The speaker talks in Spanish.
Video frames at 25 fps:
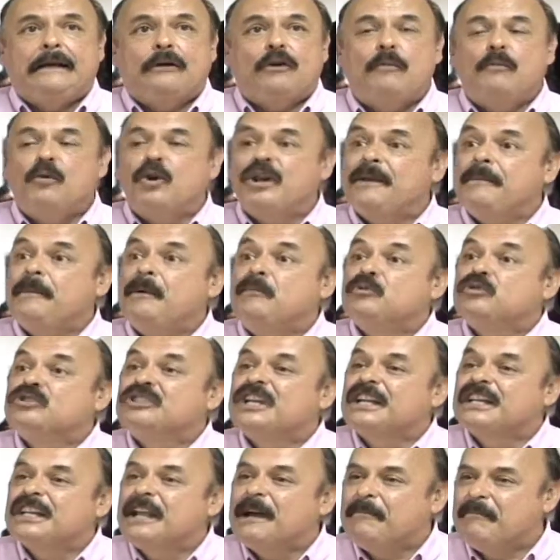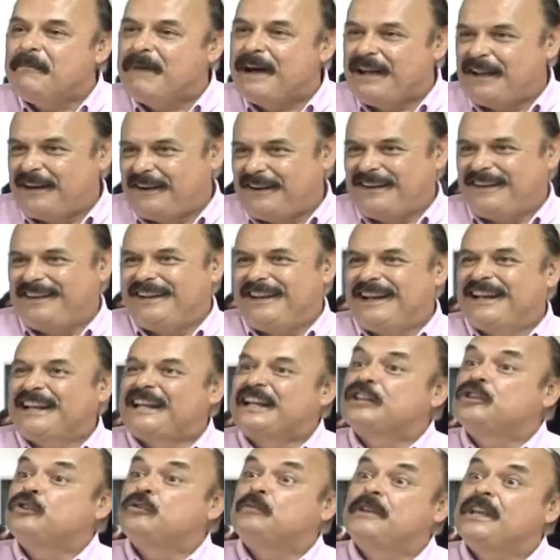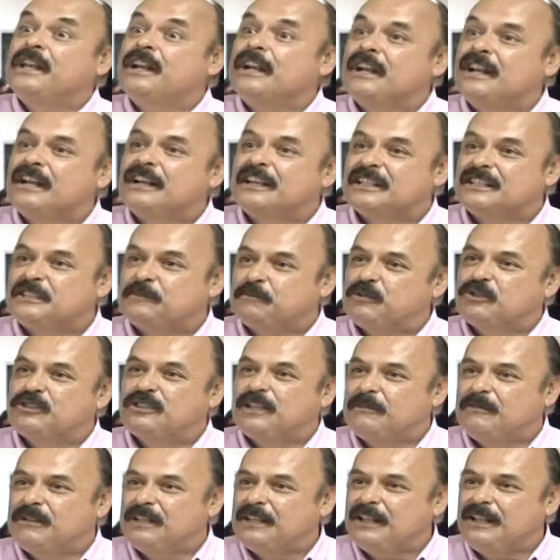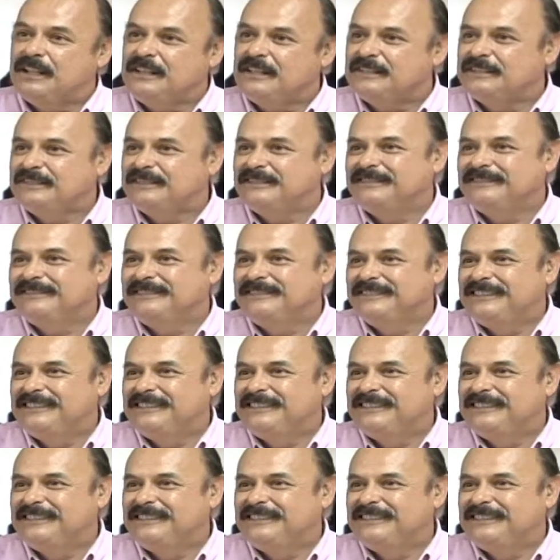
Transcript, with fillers: cómo le íbamos a llamar al que tuviera las responsabilidades.